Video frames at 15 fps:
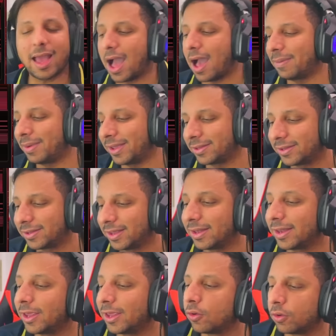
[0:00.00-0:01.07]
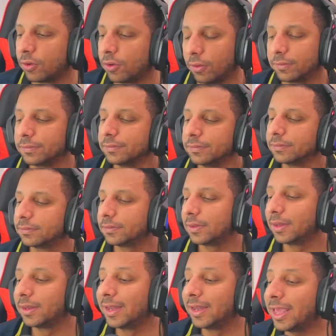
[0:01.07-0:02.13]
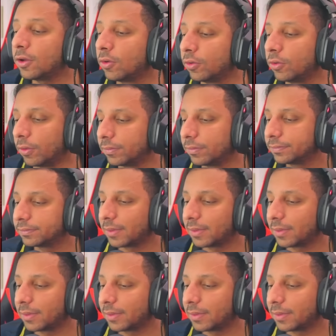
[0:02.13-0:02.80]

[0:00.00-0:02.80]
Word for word: a Messi. Ninguno. Ninguno.